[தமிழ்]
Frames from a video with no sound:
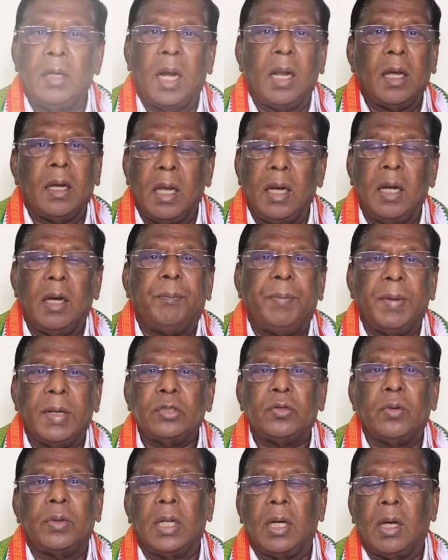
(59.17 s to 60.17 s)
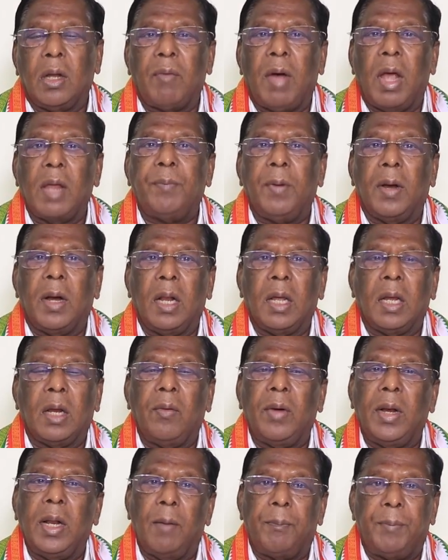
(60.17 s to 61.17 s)
எனக்கு இன்று பேசுவதற்கு வாய்ப்பு
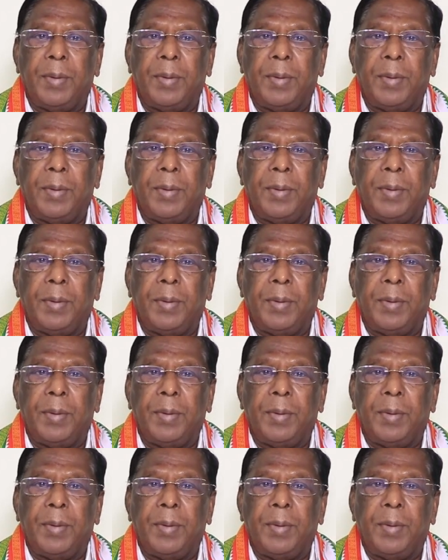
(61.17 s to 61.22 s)
கிடைக்கவில்லை